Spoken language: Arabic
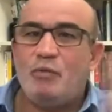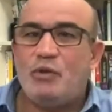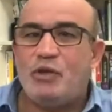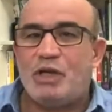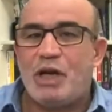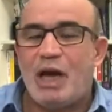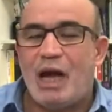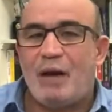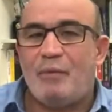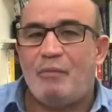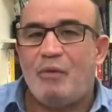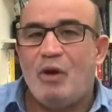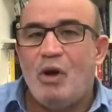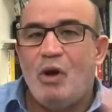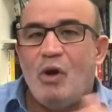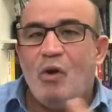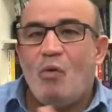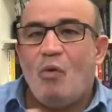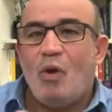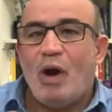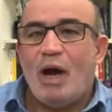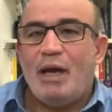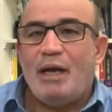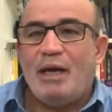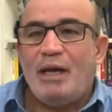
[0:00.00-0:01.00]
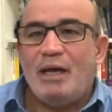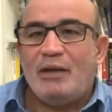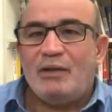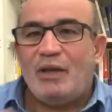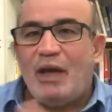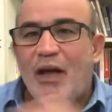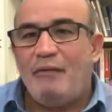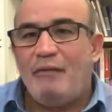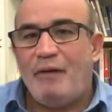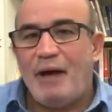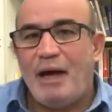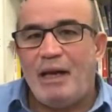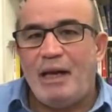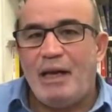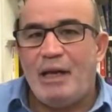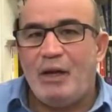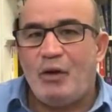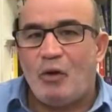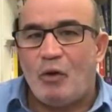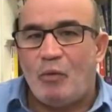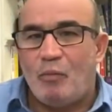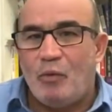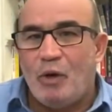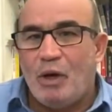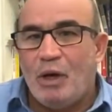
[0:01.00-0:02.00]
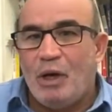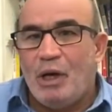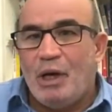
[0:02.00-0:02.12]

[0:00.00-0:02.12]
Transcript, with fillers: الشعب وان يزحف عليكم